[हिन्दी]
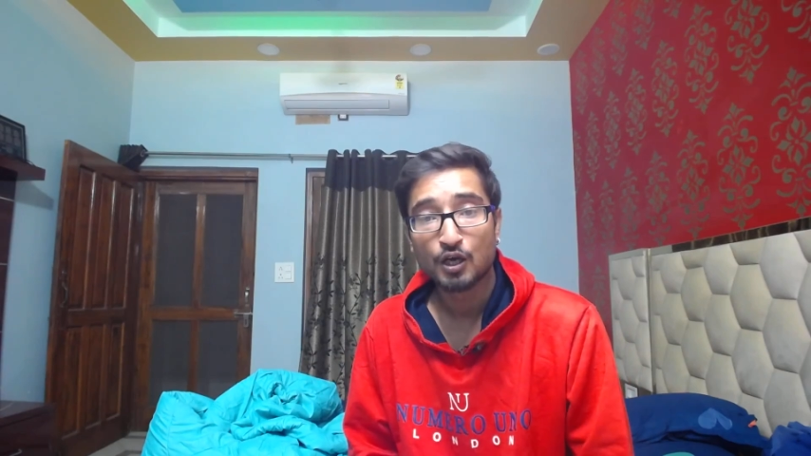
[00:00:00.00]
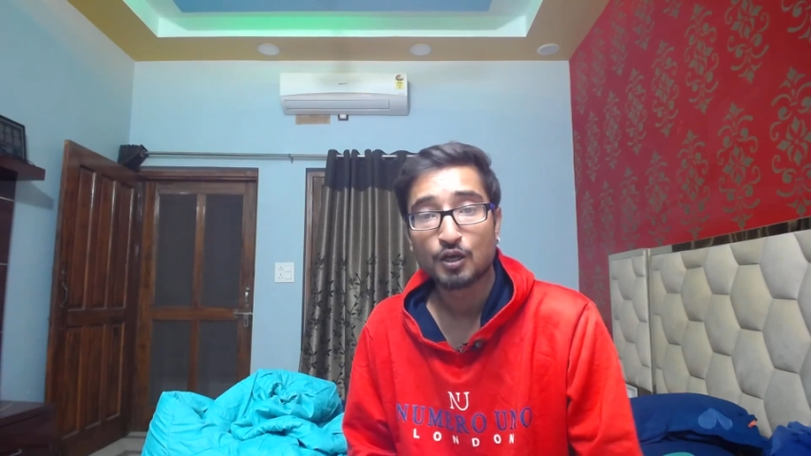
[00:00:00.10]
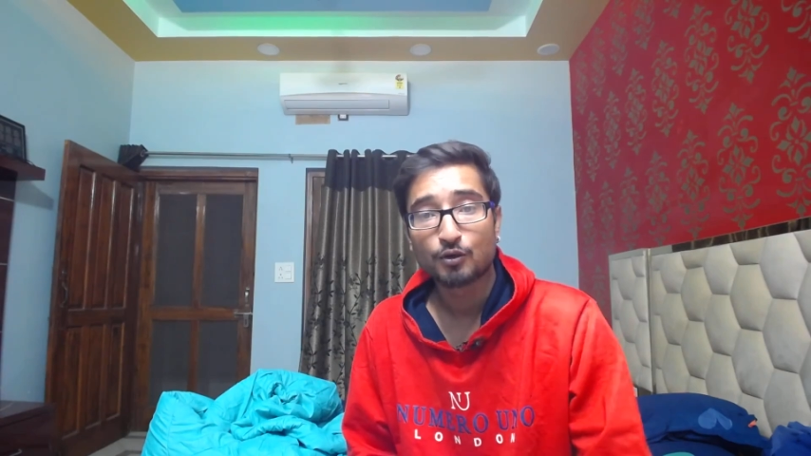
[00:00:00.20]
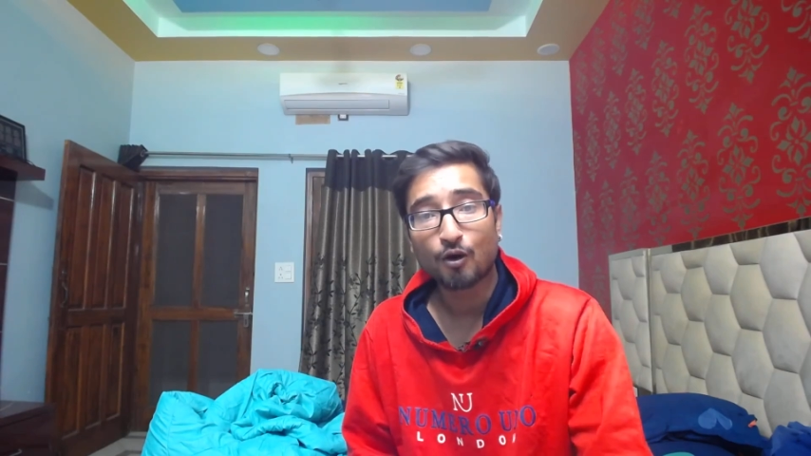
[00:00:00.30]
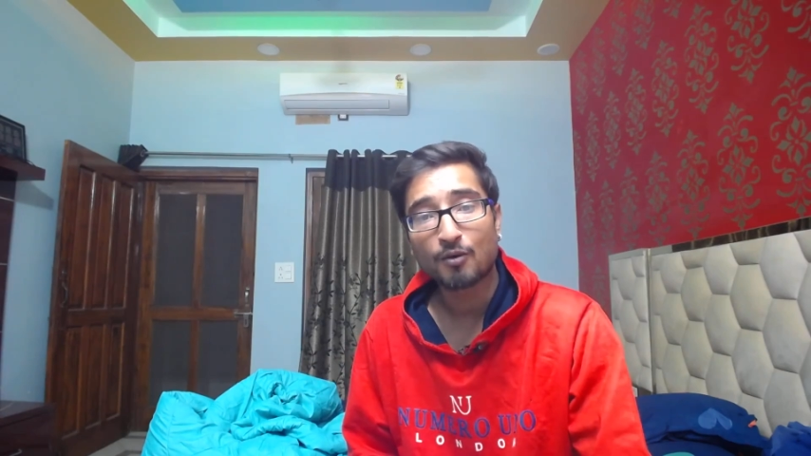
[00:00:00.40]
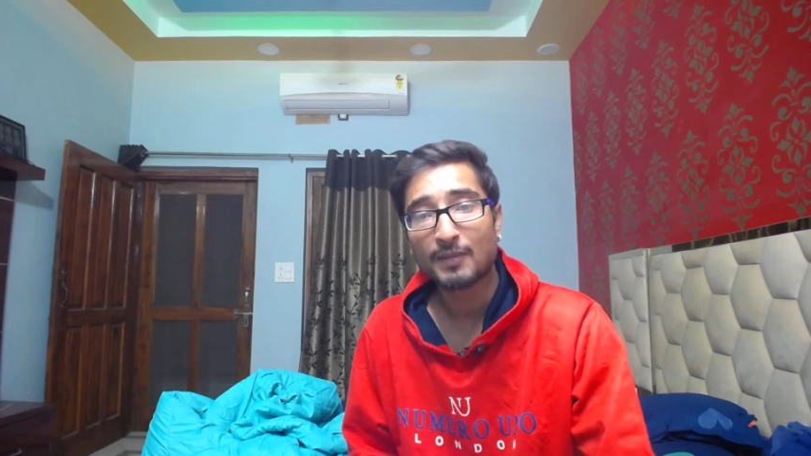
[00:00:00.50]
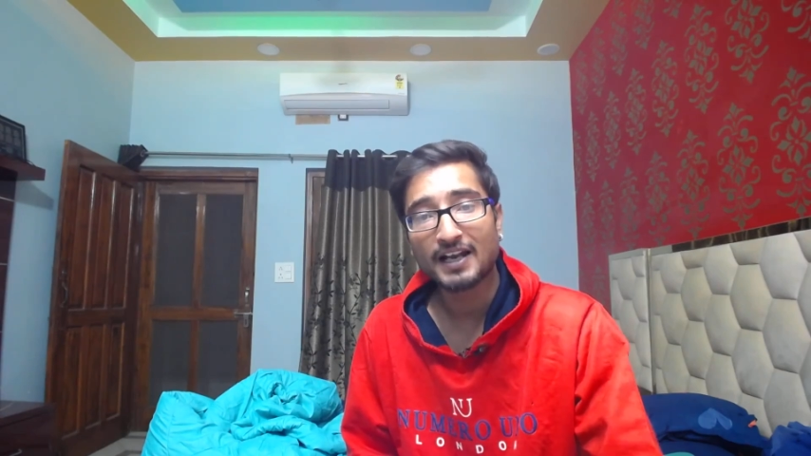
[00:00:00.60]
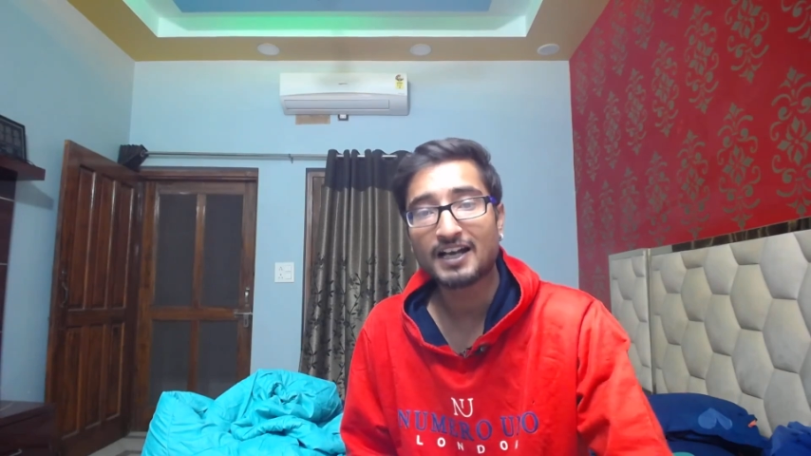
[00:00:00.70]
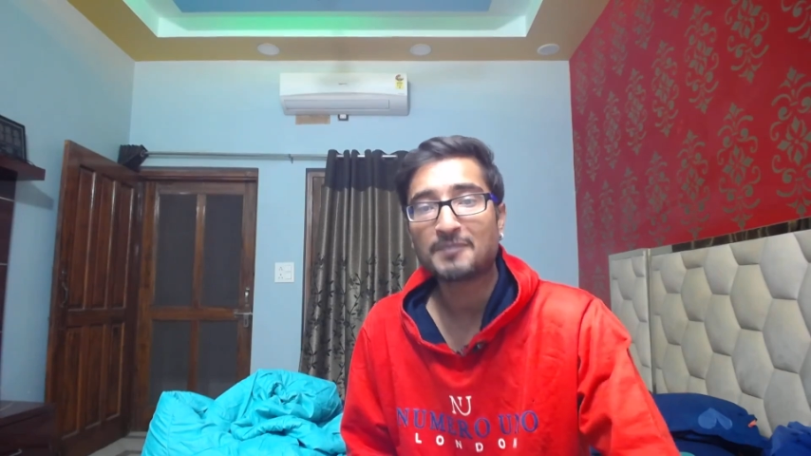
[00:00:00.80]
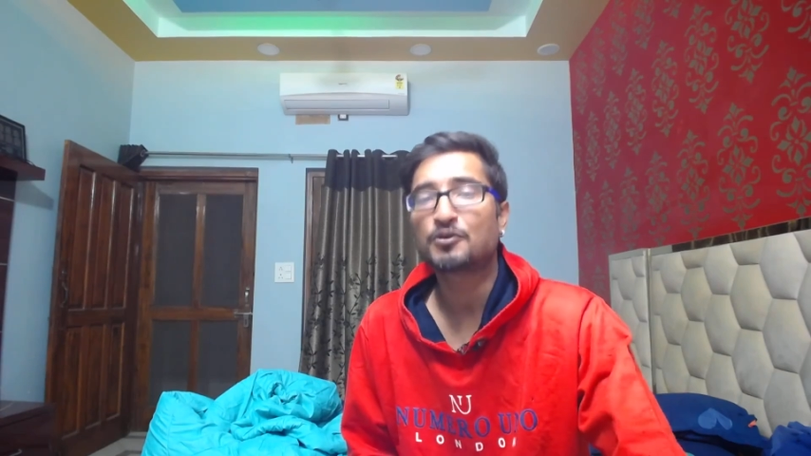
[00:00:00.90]
तो और मैंने
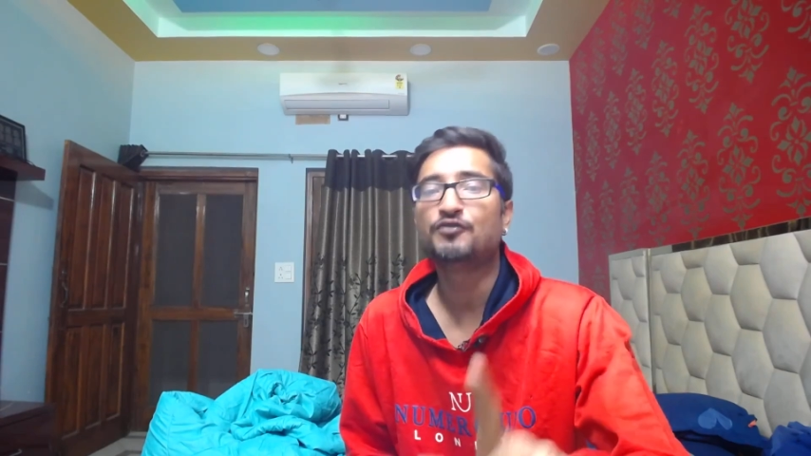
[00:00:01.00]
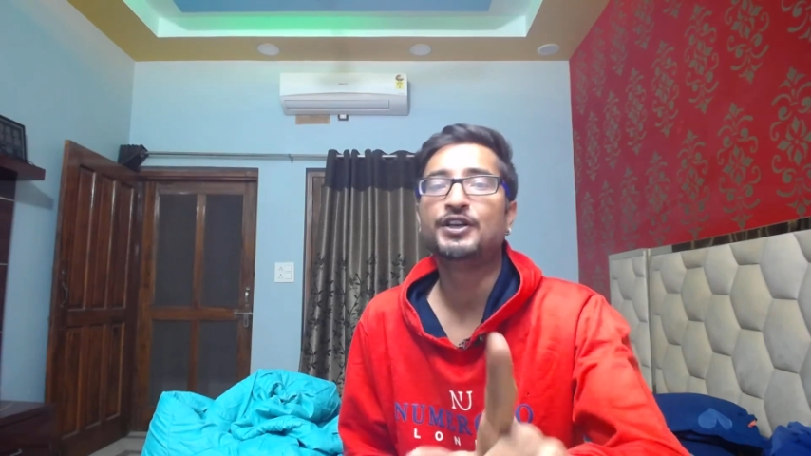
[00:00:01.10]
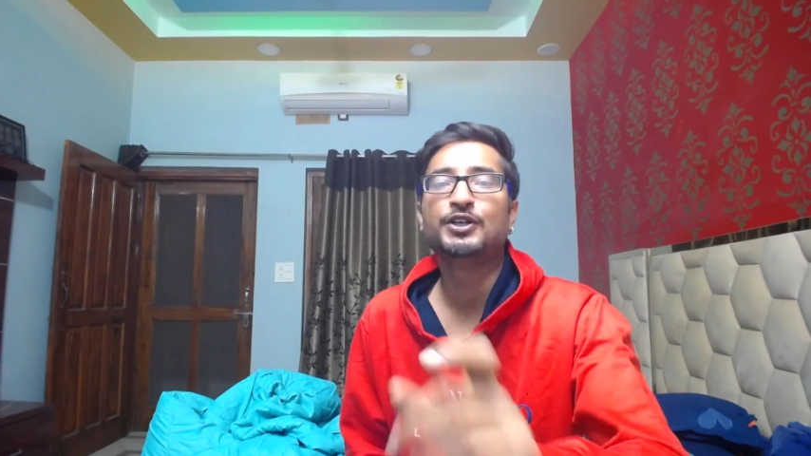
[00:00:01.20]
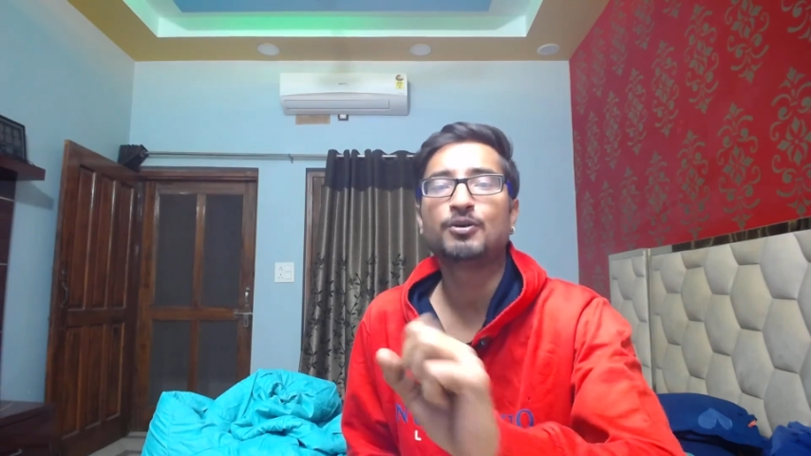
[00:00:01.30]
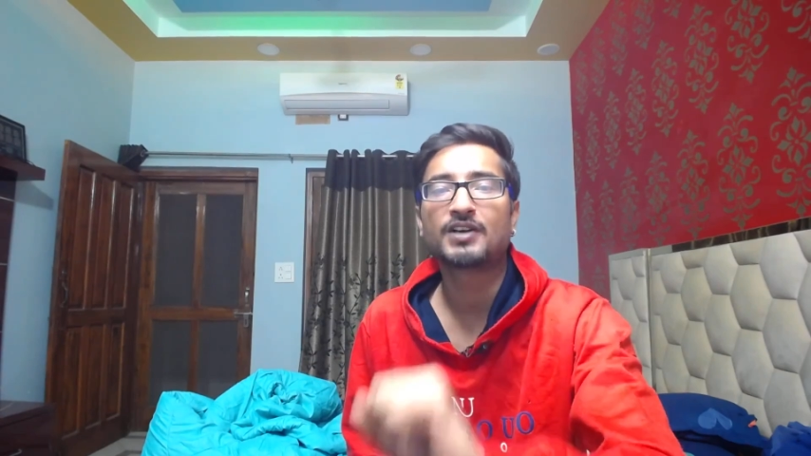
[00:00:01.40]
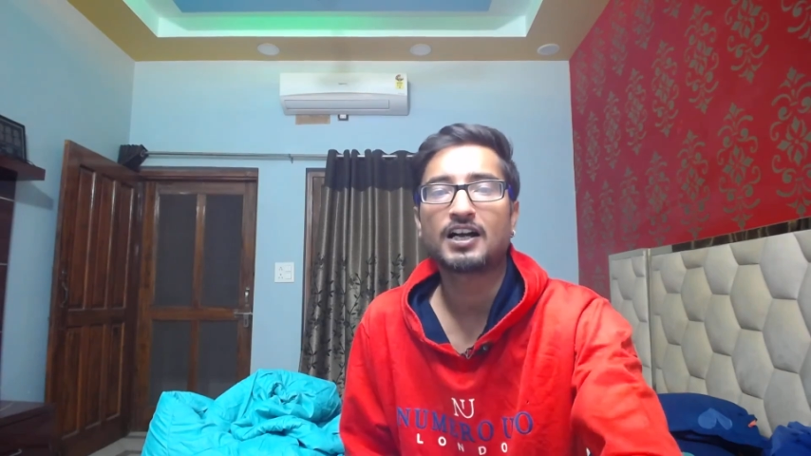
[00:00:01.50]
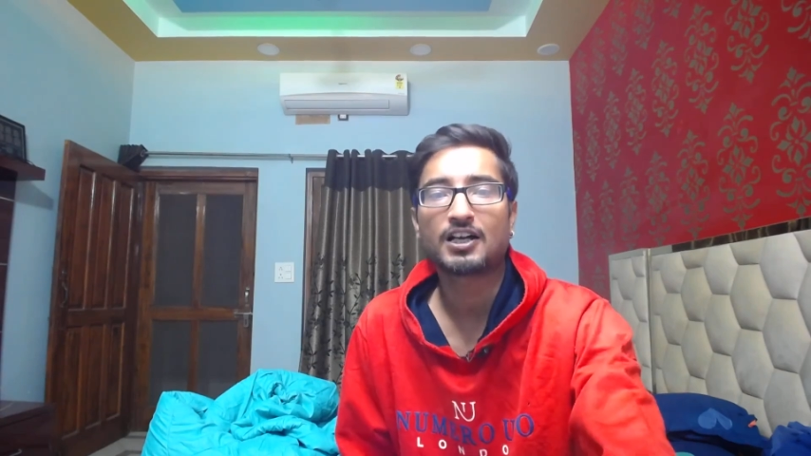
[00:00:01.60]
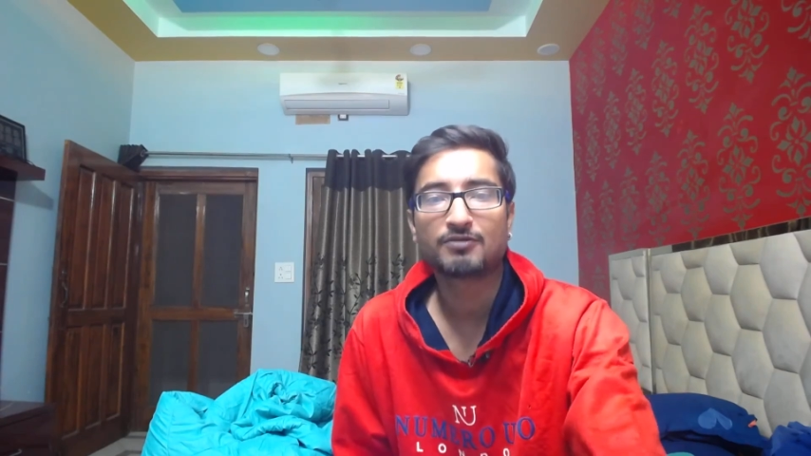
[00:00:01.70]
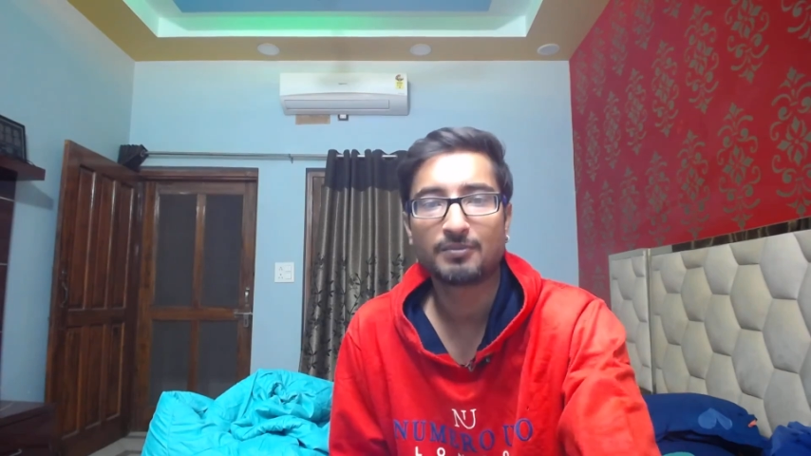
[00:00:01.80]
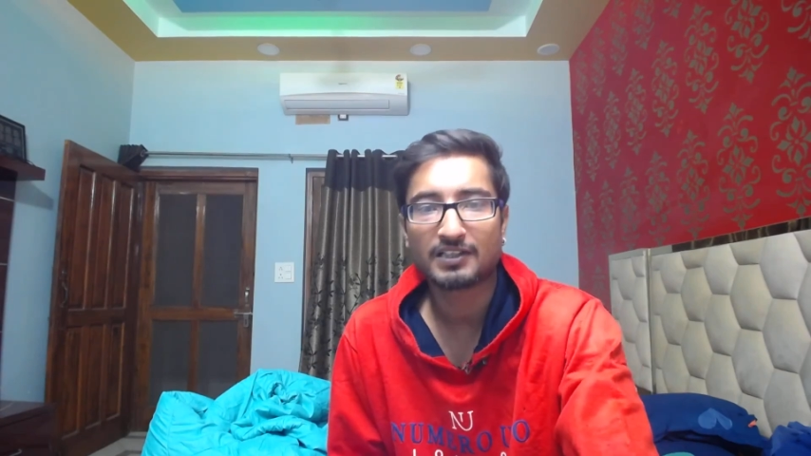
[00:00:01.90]
आपको वीडियो बनाकर
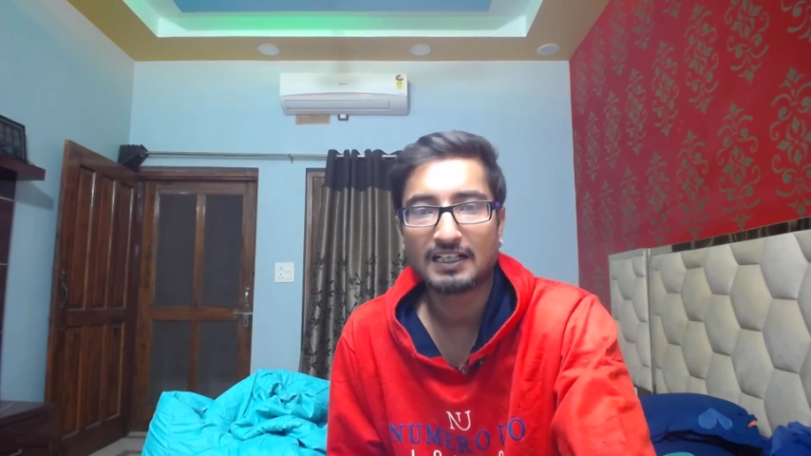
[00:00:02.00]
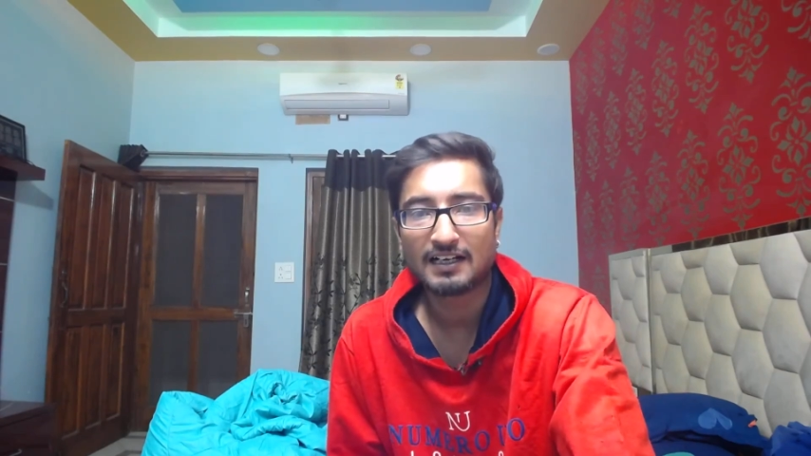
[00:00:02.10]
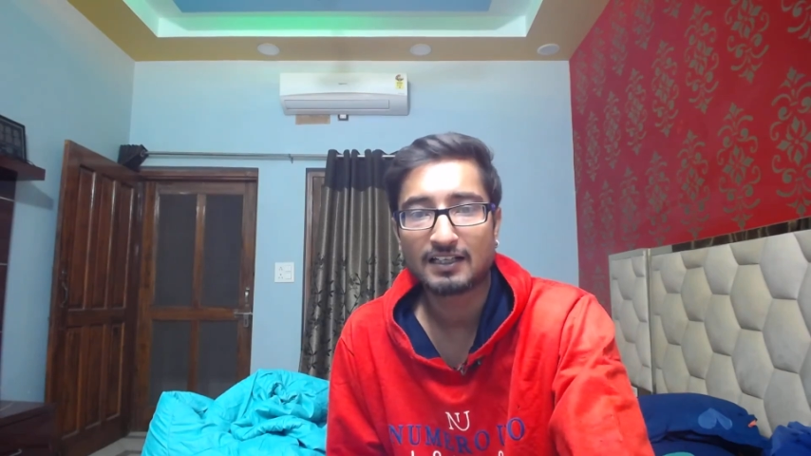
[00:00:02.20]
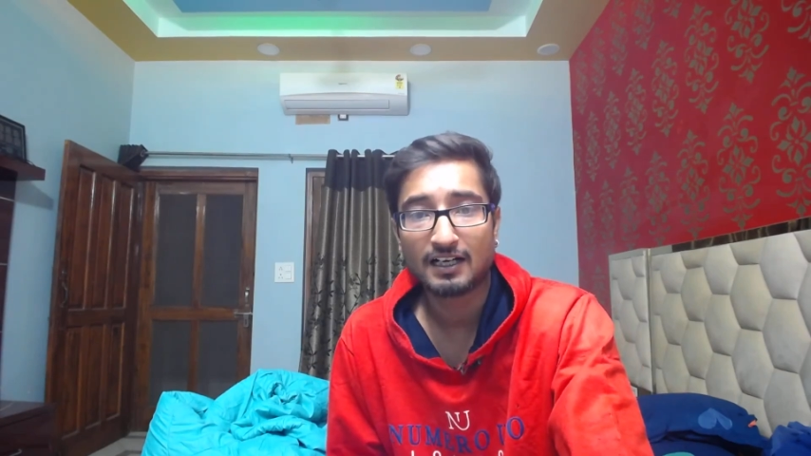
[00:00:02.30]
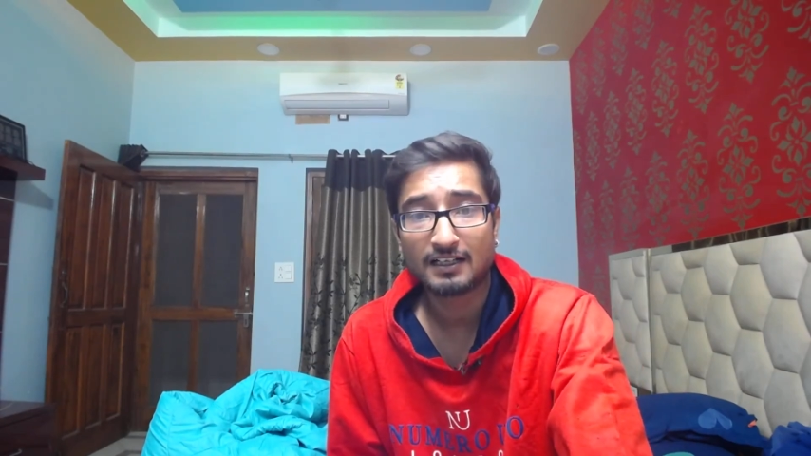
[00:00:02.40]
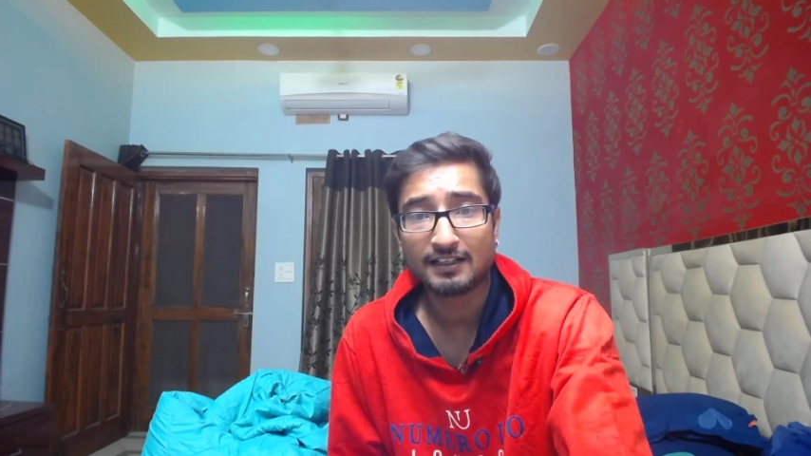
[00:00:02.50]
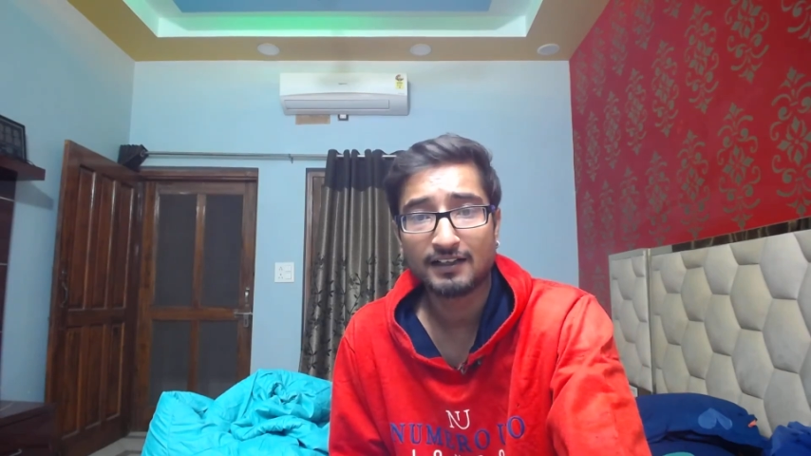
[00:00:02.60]
भी बताया था कि